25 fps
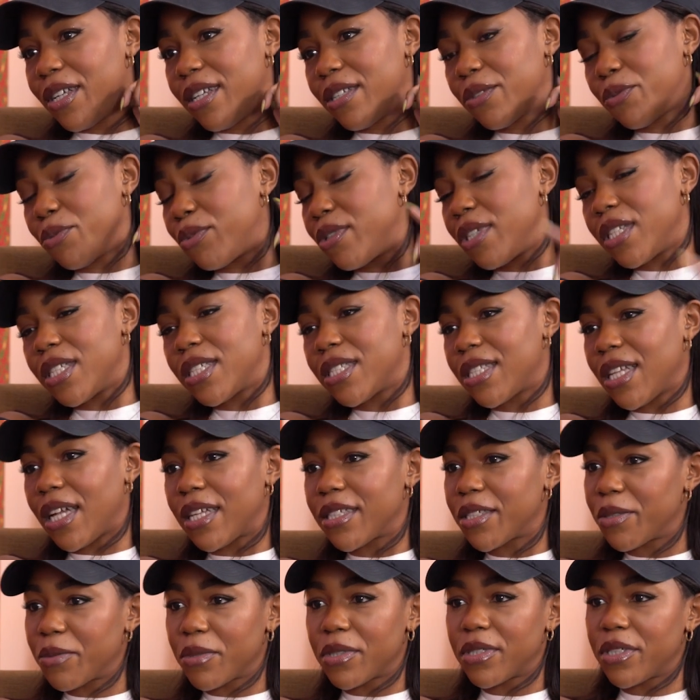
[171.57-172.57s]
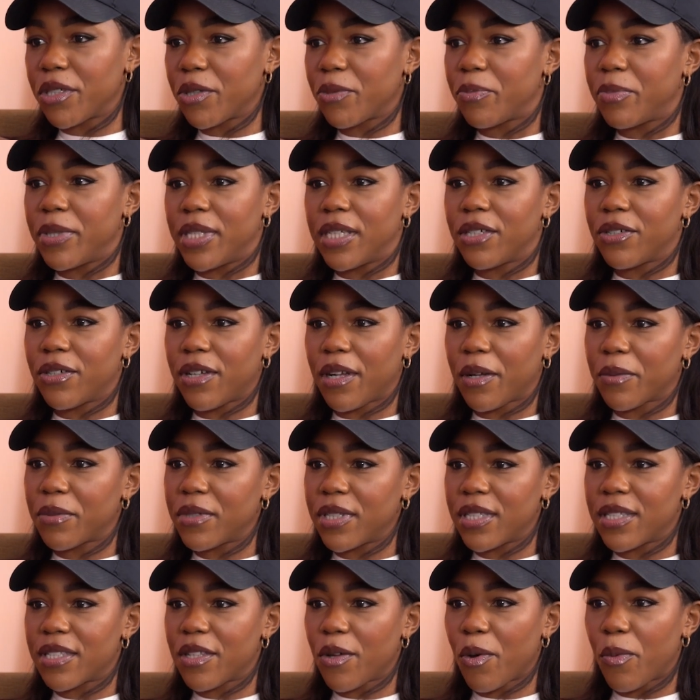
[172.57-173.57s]
tutte le estati quando ero piccola,
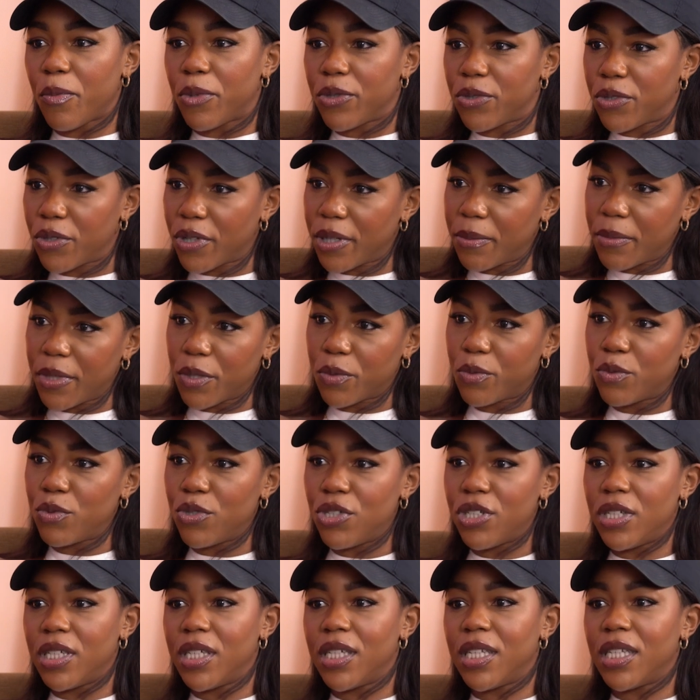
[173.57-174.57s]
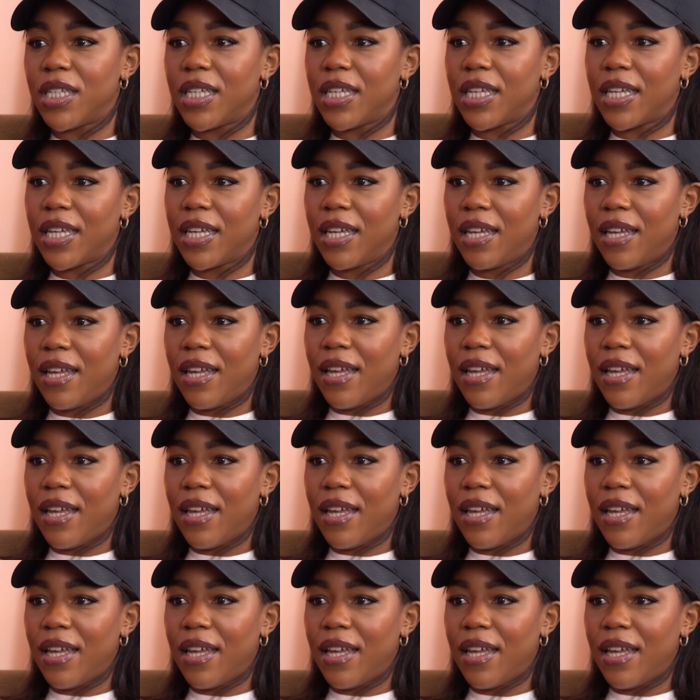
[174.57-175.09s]
quindi stavo molto con i miei cugini.